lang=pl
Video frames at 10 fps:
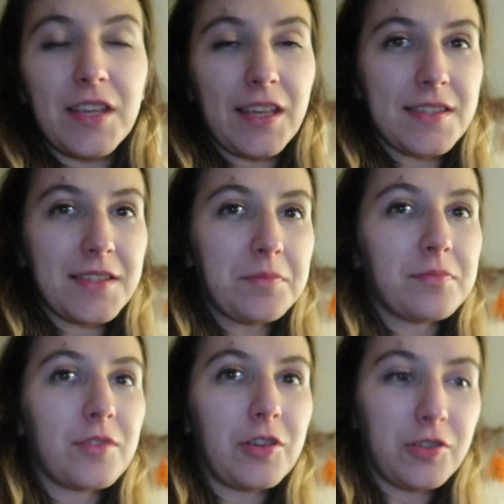że jestem
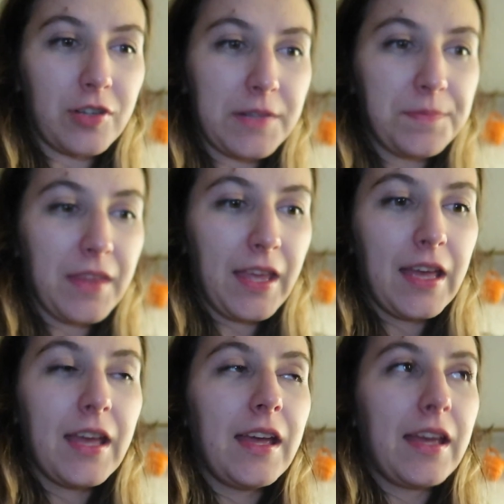chora.
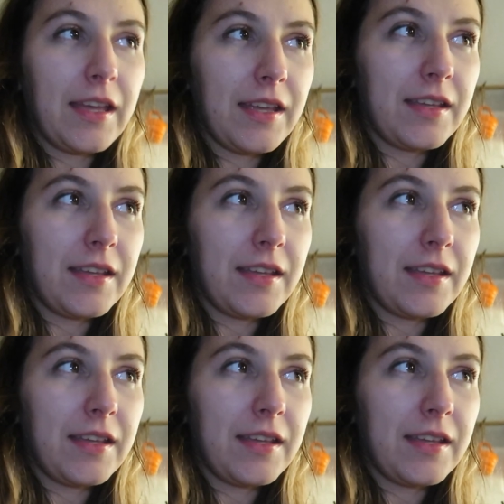E,